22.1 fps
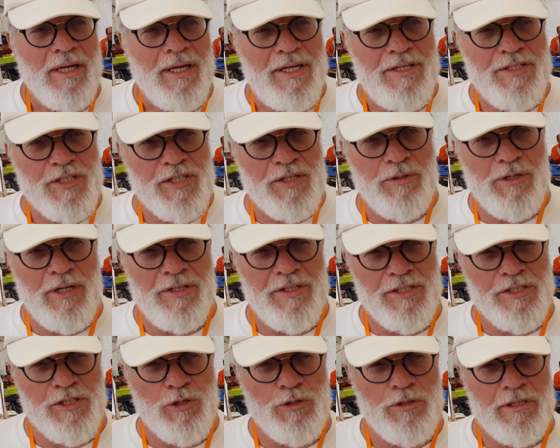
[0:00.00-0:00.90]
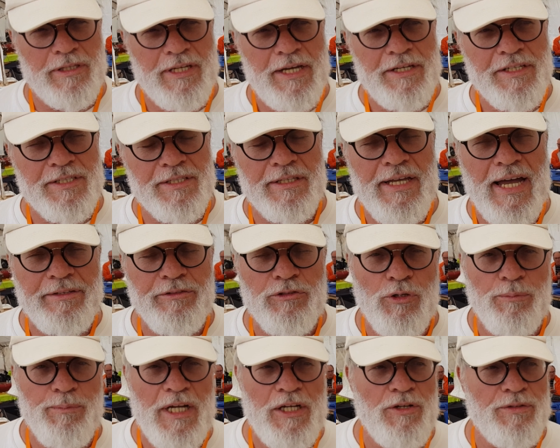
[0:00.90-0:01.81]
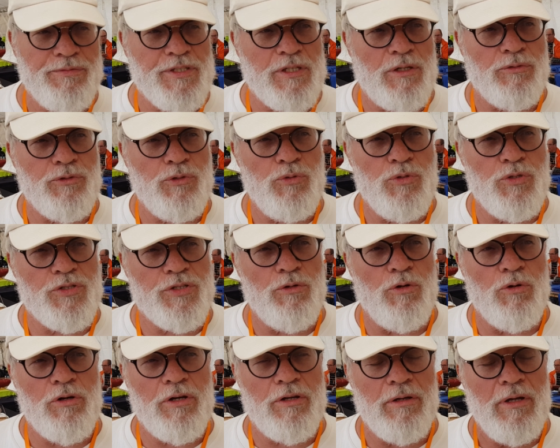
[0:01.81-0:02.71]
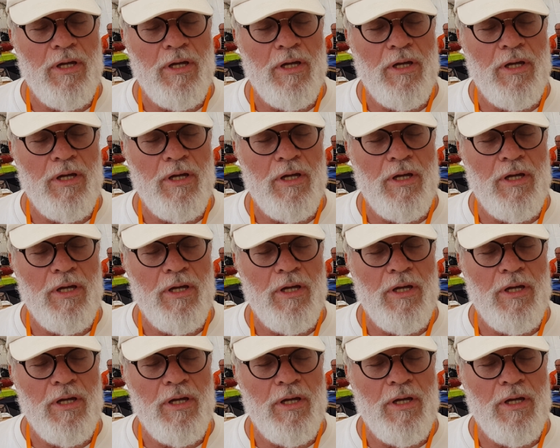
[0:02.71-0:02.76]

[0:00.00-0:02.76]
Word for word: Et ce, et ce texte date de 1912. Donc,